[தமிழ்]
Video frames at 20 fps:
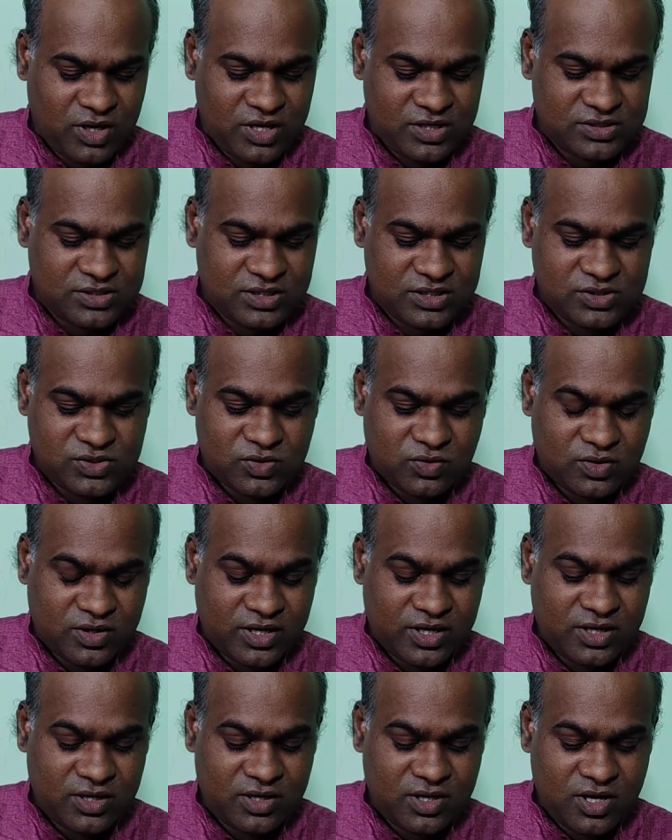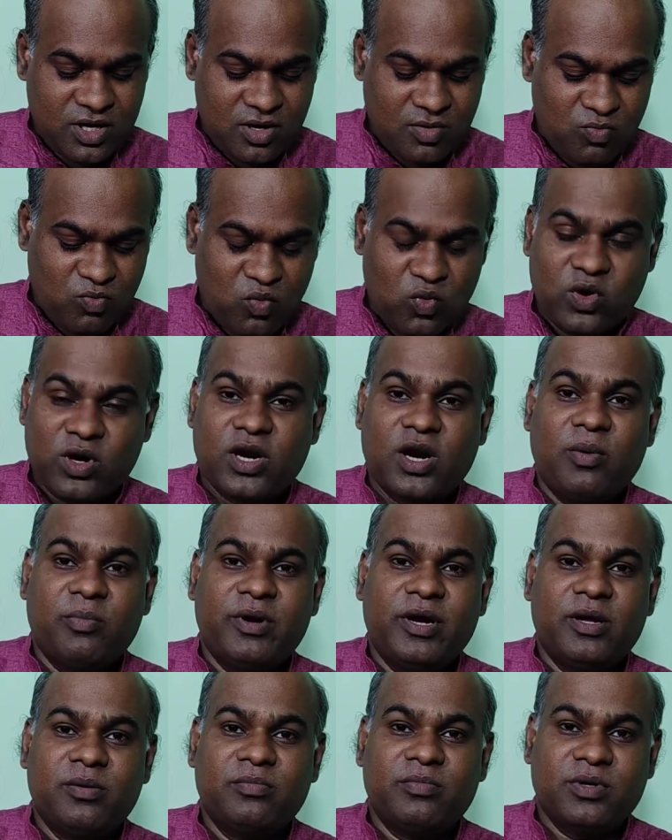நான் ரிசல்ட் சொல்கிறேன் மூன்றாம்
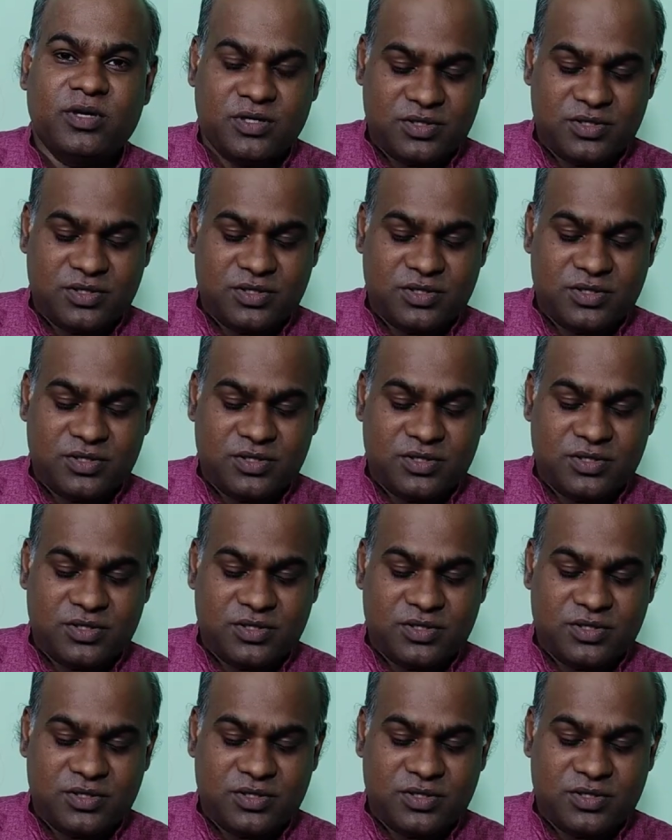இடம்